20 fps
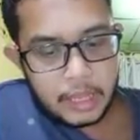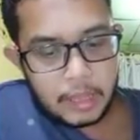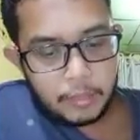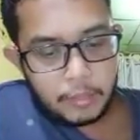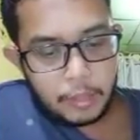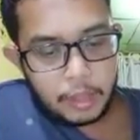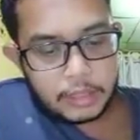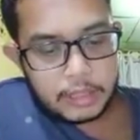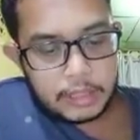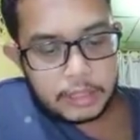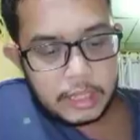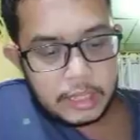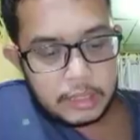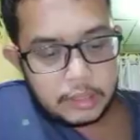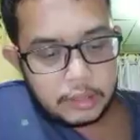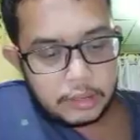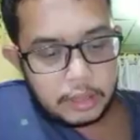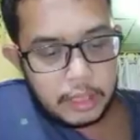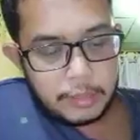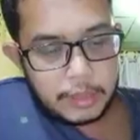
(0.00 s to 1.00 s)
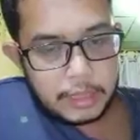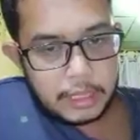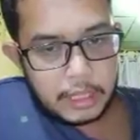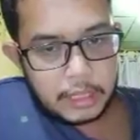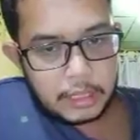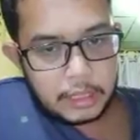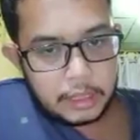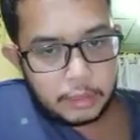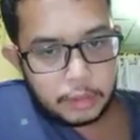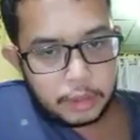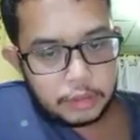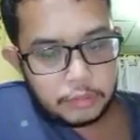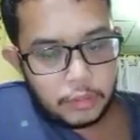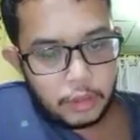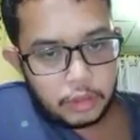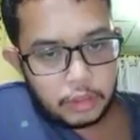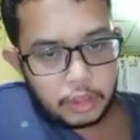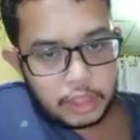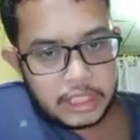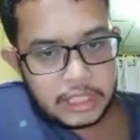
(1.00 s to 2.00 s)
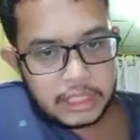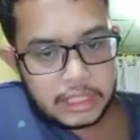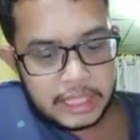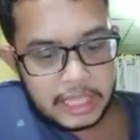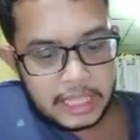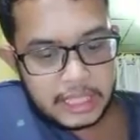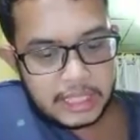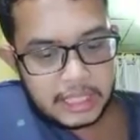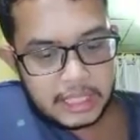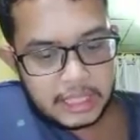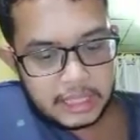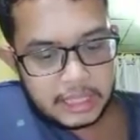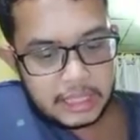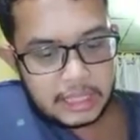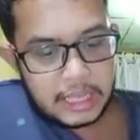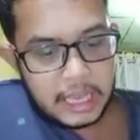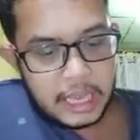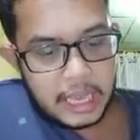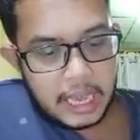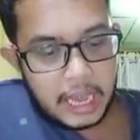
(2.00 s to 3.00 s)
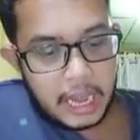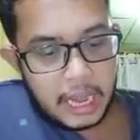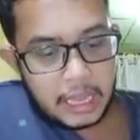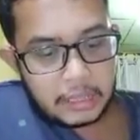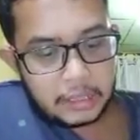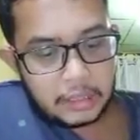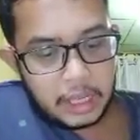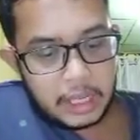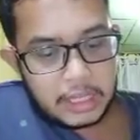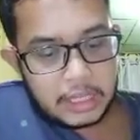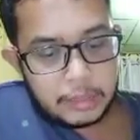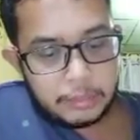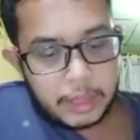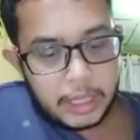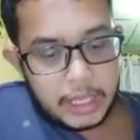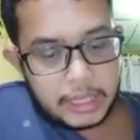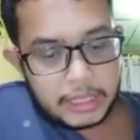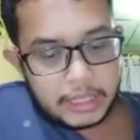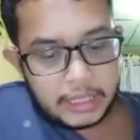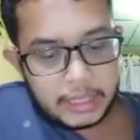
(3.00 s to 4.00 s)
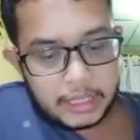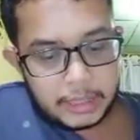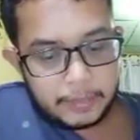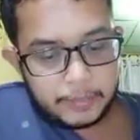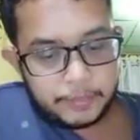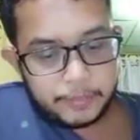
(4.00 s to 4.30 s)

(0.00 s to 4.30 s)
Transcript: Prosesnya juga bisa disebut fotosintesis atau asimilasi.